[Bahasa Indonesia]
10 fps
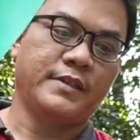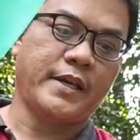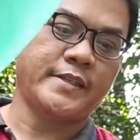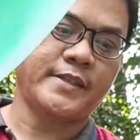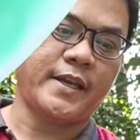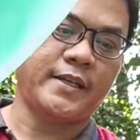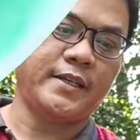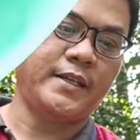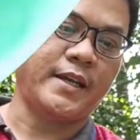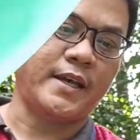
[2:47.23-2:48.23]

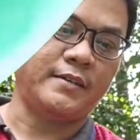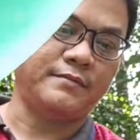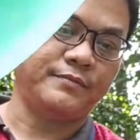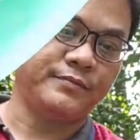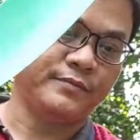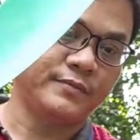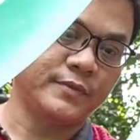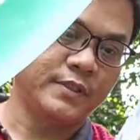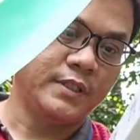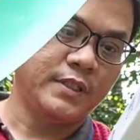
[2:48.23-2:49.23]
SNI ya
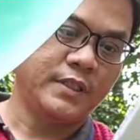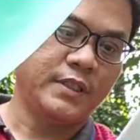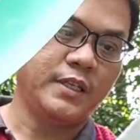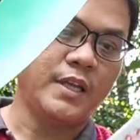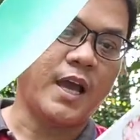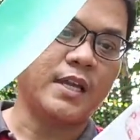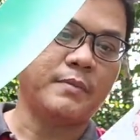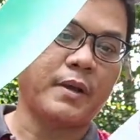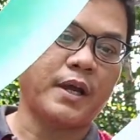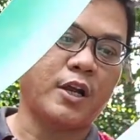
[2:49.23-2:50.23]
ini
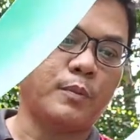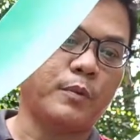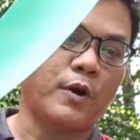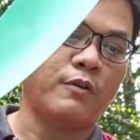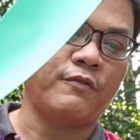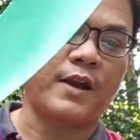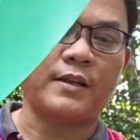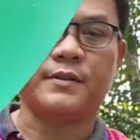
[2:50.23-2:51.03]
dari merek Profan